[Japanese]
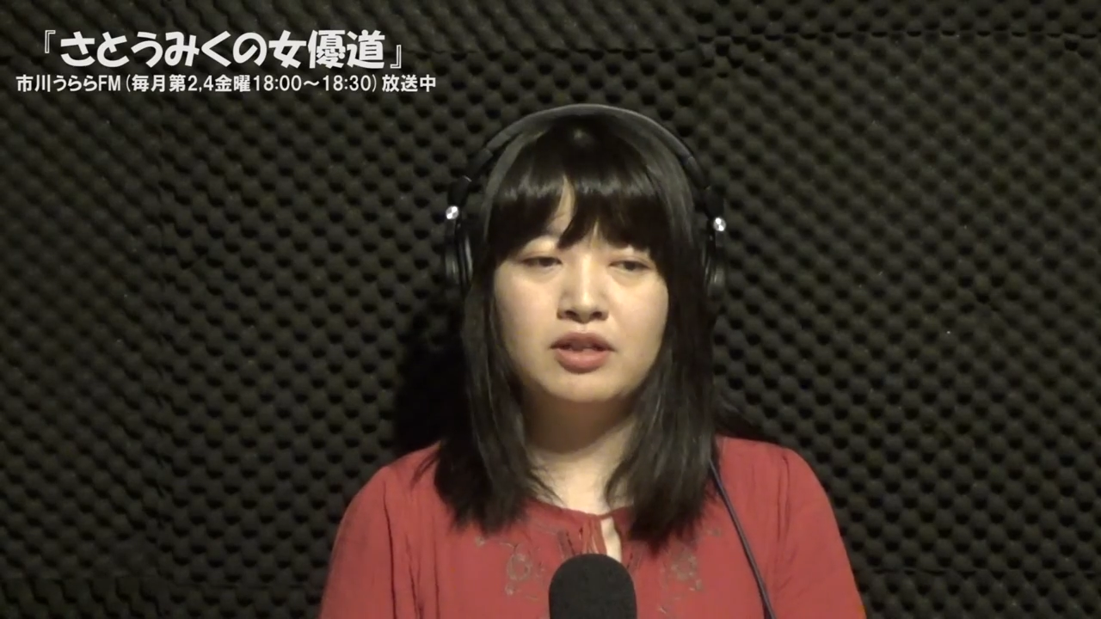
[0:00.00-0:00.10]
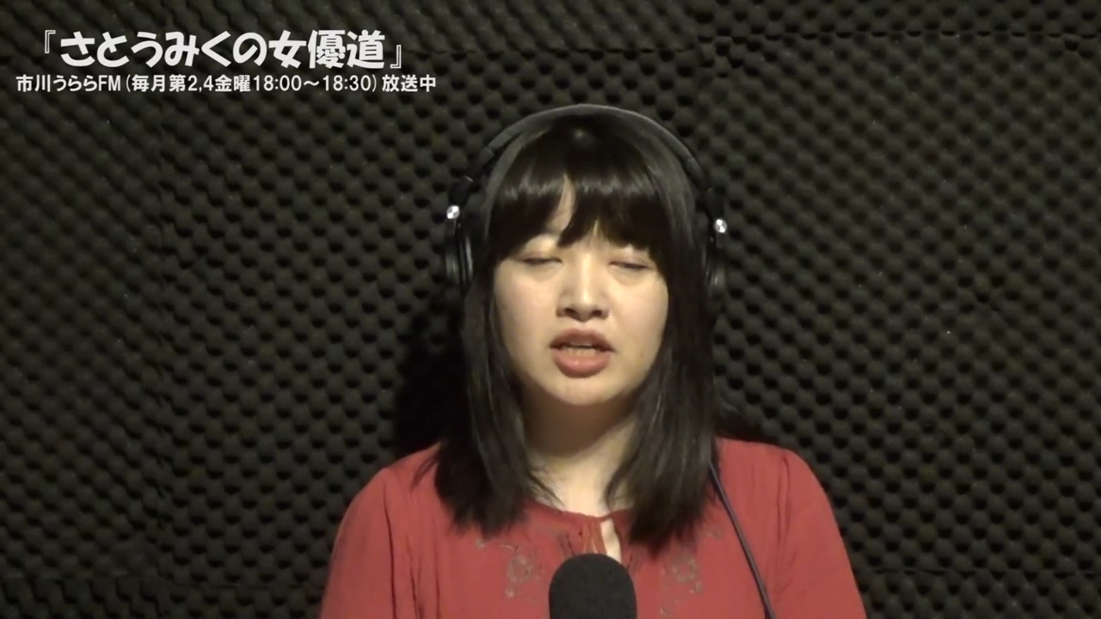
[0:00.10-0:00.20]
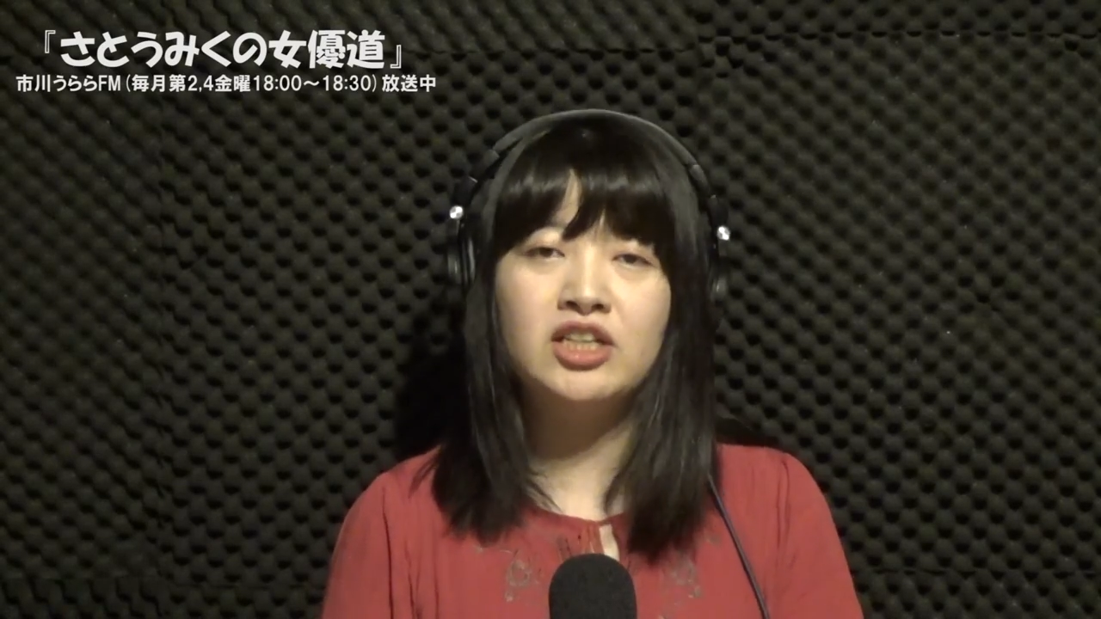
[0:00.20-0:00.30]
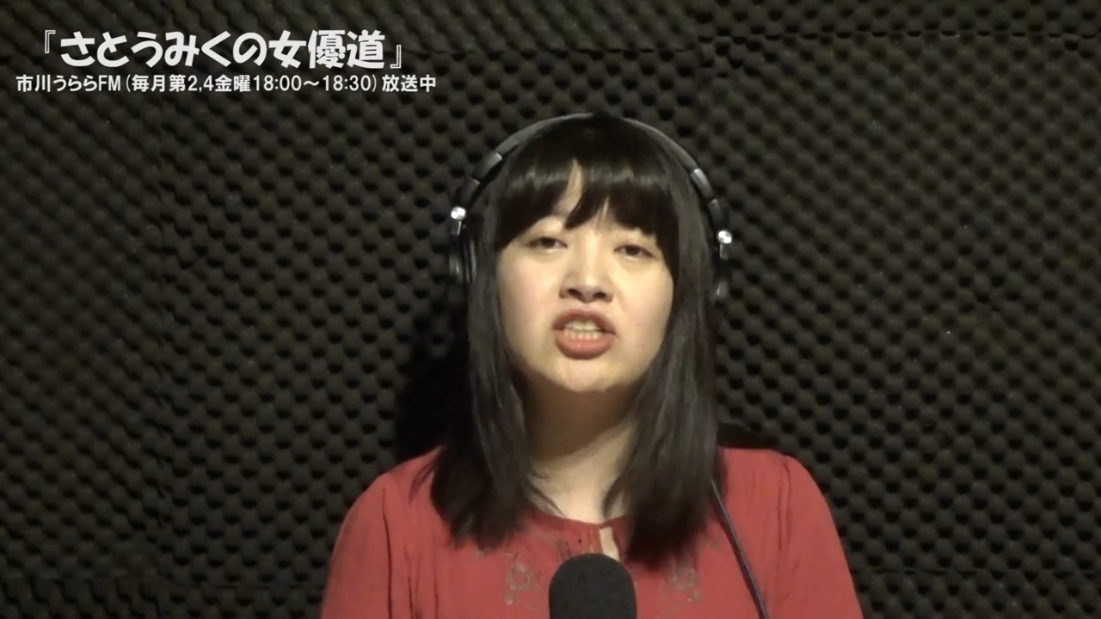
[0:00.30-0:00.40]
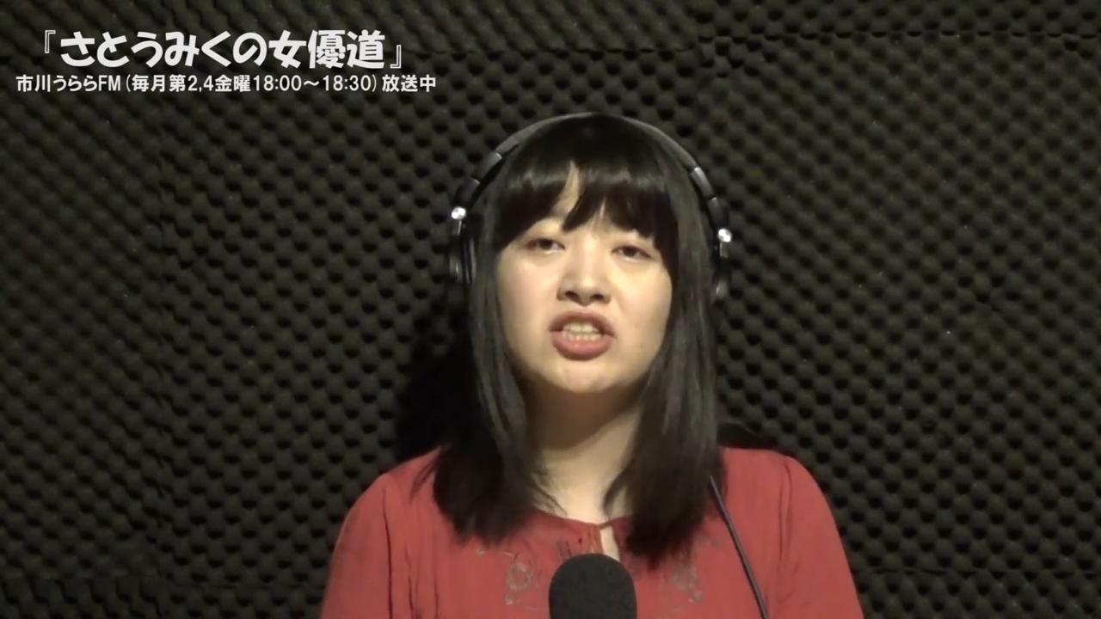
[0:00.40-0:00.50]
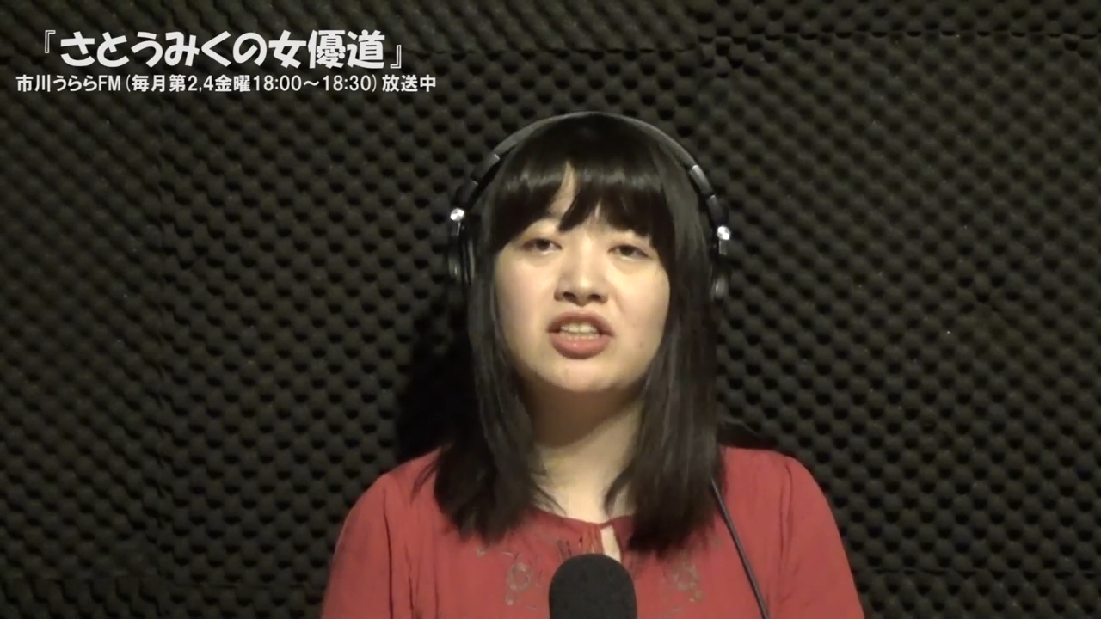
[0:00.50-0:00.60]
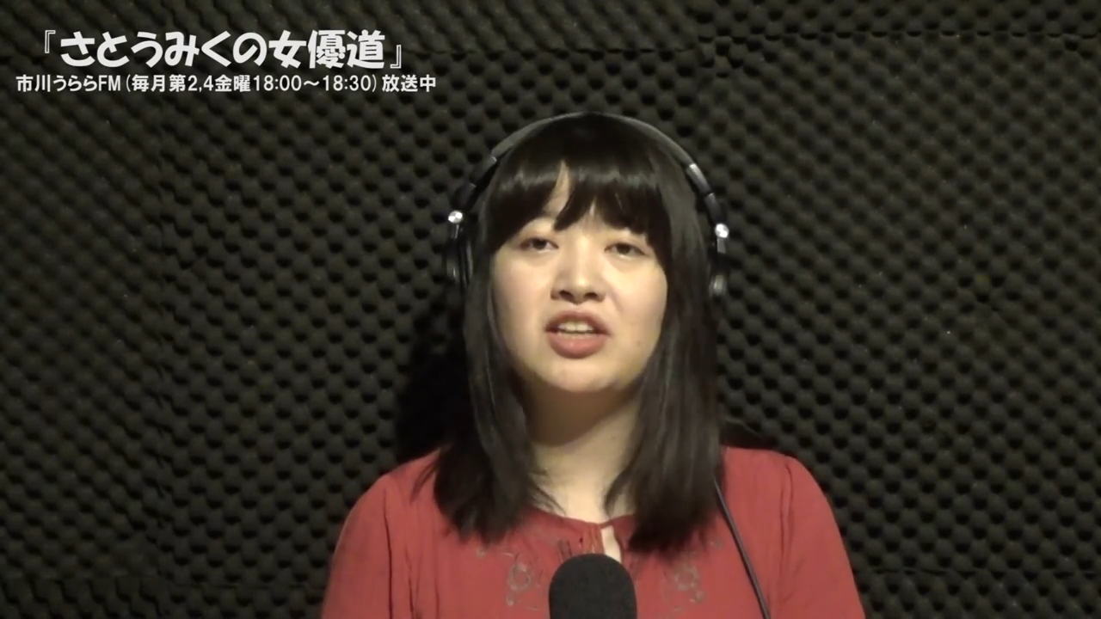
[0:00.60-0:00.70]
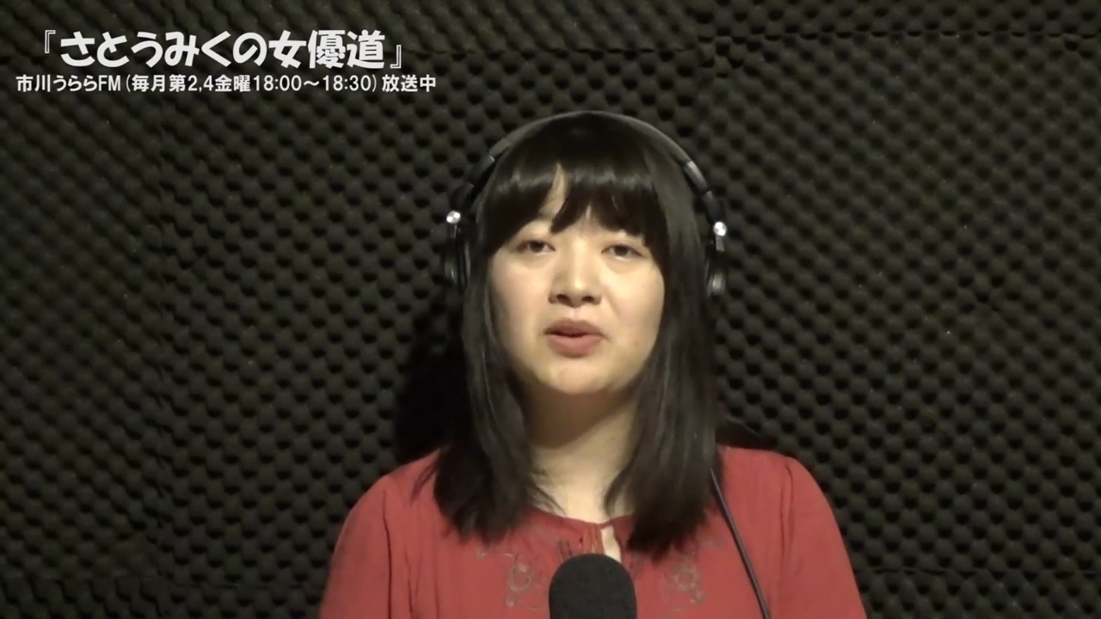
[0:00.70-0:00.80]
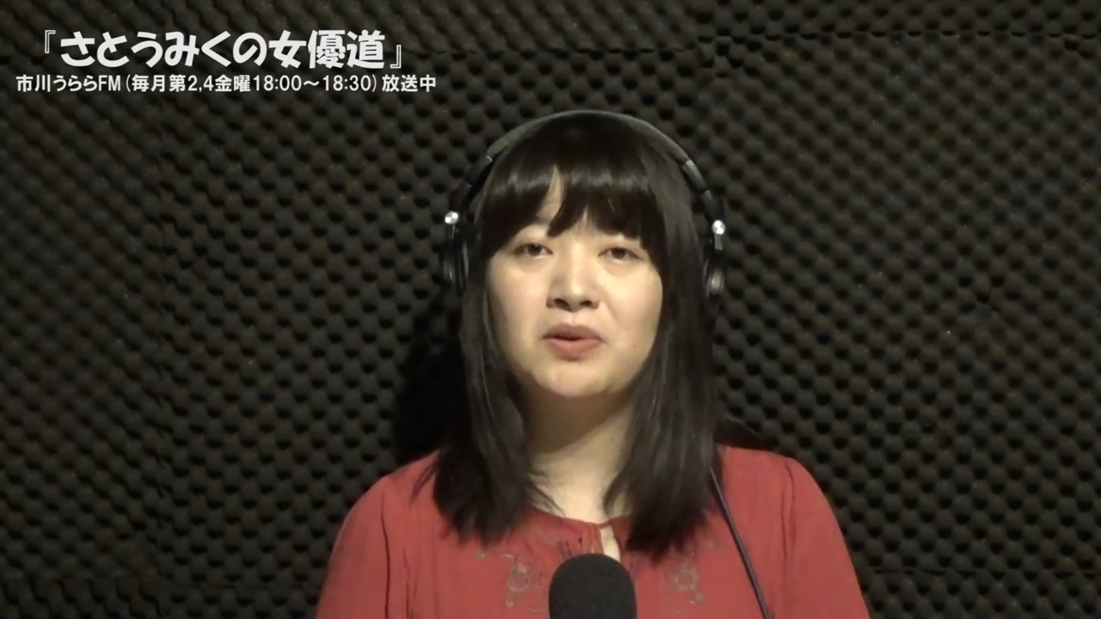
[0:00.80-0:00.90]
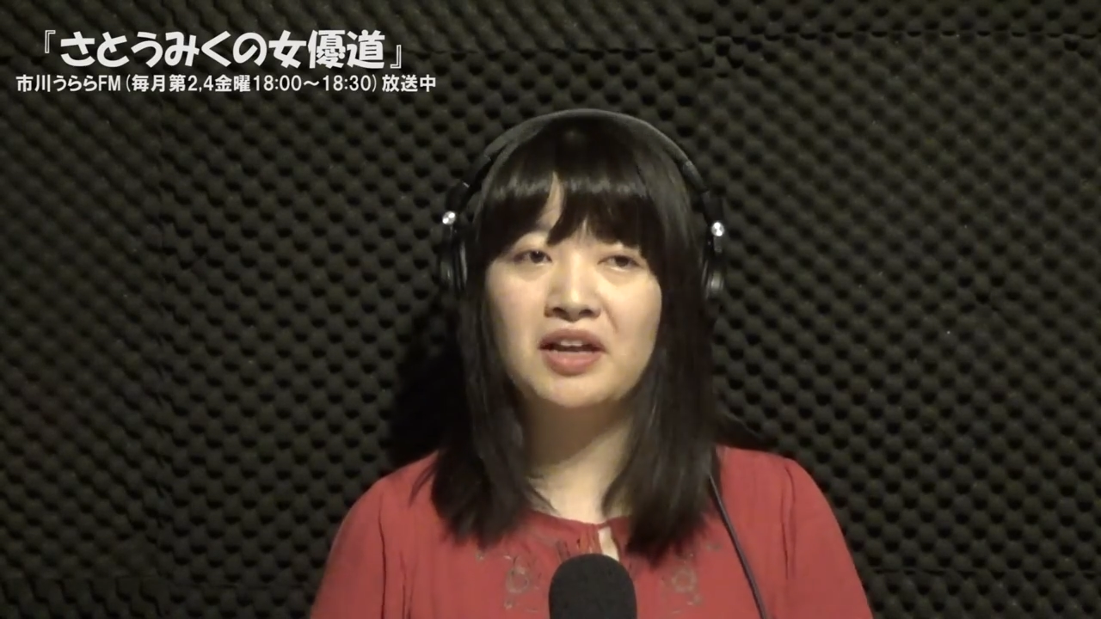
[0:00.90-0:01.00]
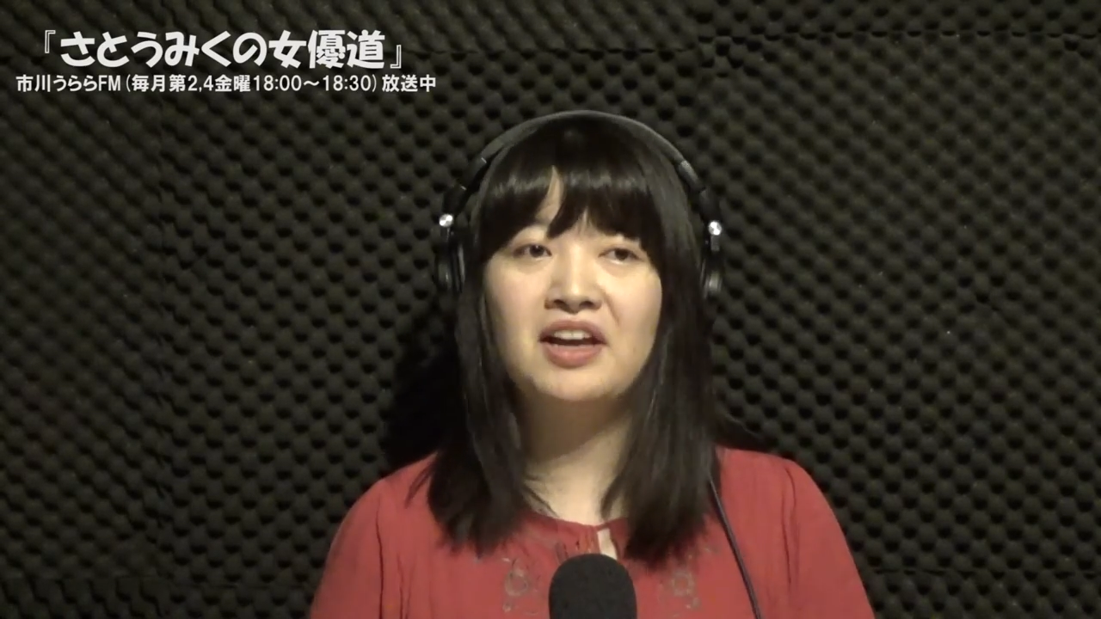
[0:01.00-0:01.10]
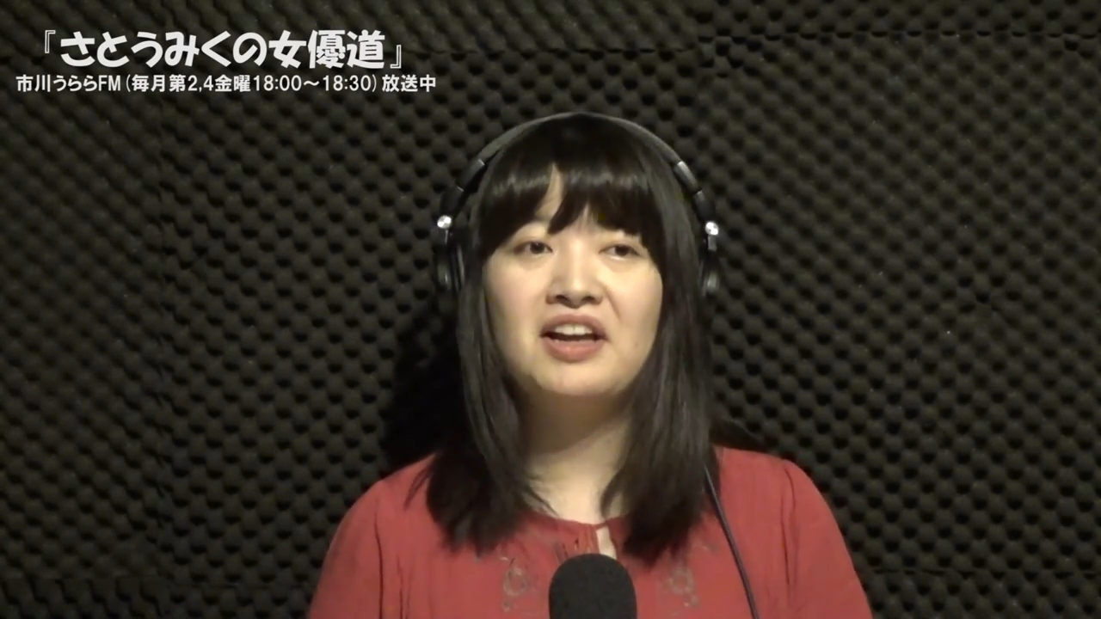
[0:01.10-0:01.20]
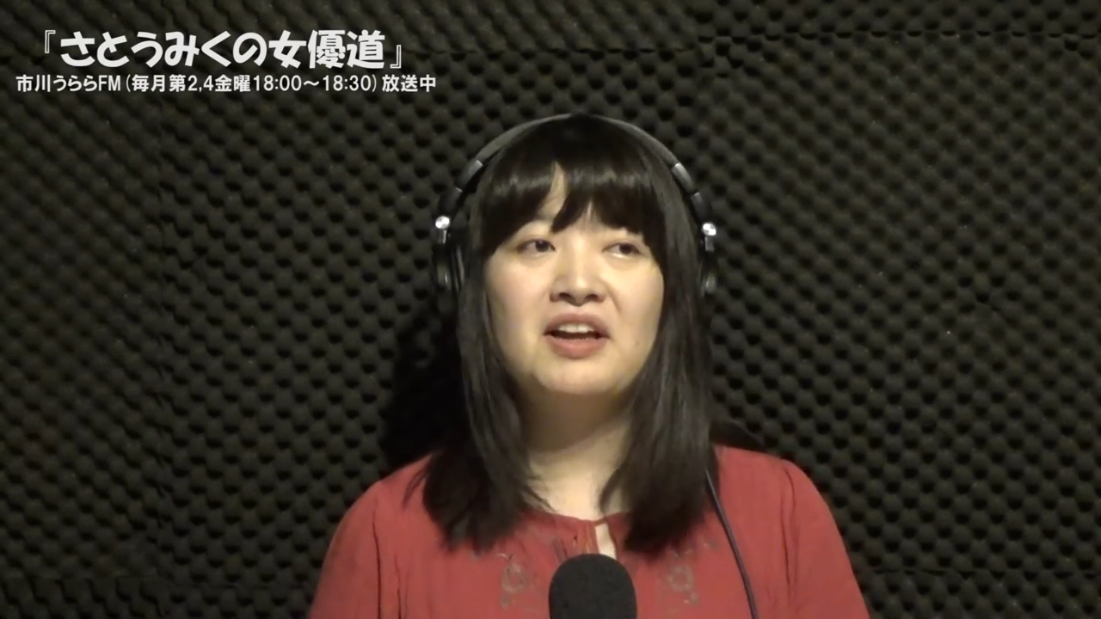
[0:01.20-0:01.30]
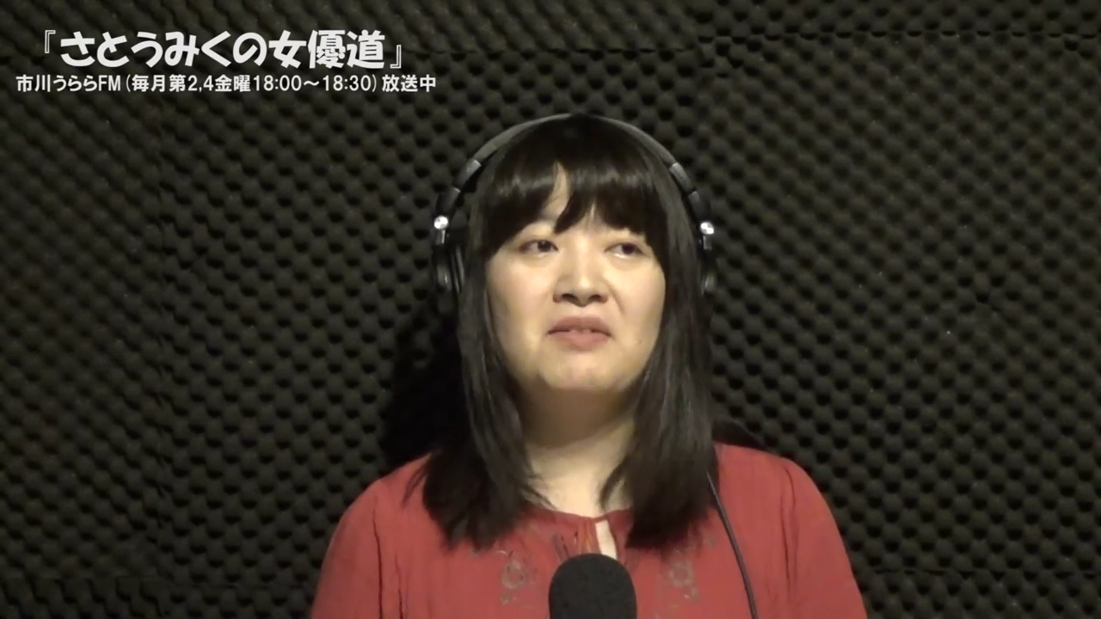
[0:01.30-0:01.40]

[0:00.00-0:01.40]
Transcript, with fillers: 詐欺師ってうね、